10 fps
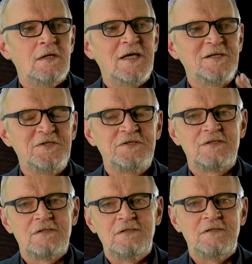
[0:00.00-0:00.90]

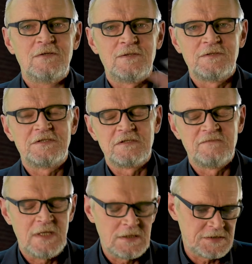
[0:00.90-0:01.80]
jakichś ideologicznych
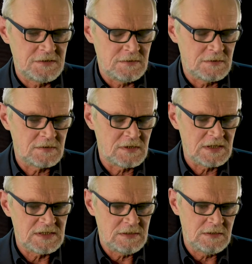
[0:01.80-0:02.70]
walk czy
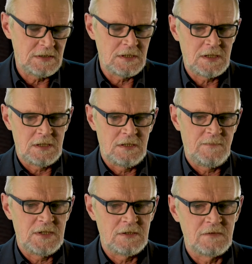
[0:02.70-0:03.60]
indoktrynacyjnych
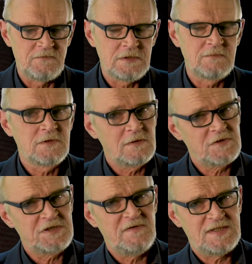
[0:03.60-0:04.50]
e, e, konfliktów, tylko
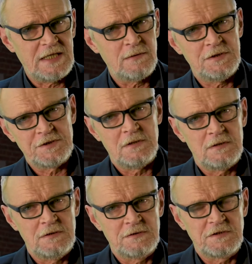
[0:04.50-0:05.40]
właściwie całej
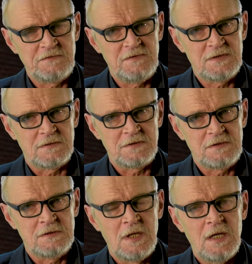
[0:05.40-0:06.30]
szkolnej
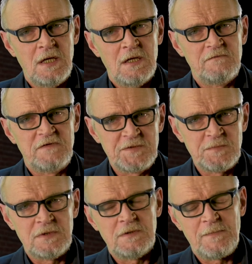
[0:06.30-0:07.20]
rzeczywistości.
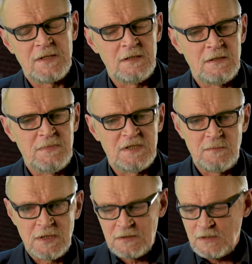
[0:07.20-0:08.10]
Weźmy e,
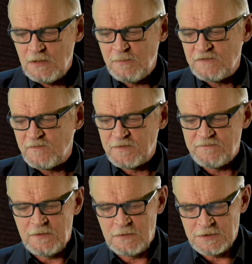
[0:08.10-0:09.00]
matematykę i Państwo
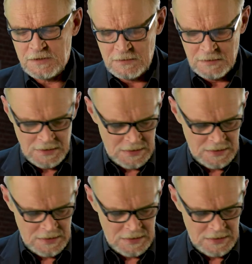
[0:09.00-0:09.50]
pozwolą, że,